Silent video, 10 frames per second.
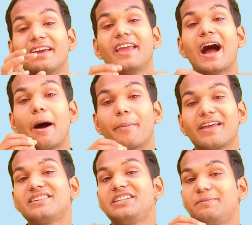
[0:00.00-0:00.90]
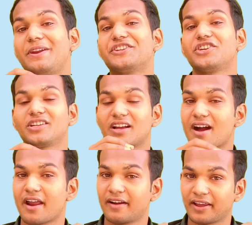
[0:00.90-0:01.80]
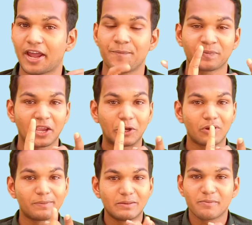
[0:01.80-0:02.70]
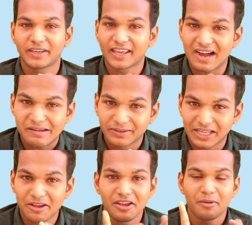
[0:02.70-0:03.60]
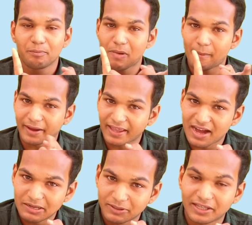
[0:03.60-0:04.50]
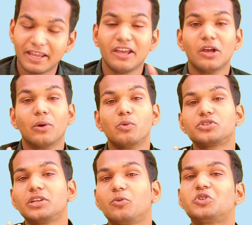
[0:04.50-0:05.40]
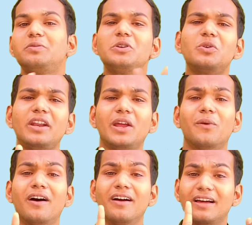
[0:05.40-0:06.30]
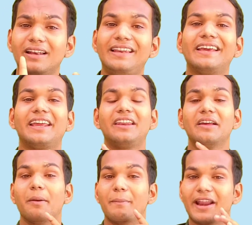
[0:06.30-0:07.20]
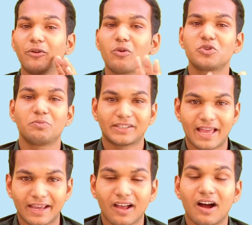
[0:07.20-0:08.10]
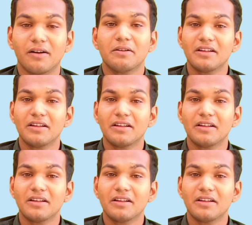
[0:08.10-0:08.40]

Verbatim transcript: कि आपके इस डिप्रेशन का कारण क्या है उन्होंने अपनी मम्मी की कहानी बताई पापा की कहानी बताई उससे कुछ भी इनको नहीं हुआ लेकिन मैंने उनको कुछ बताया कि हाँ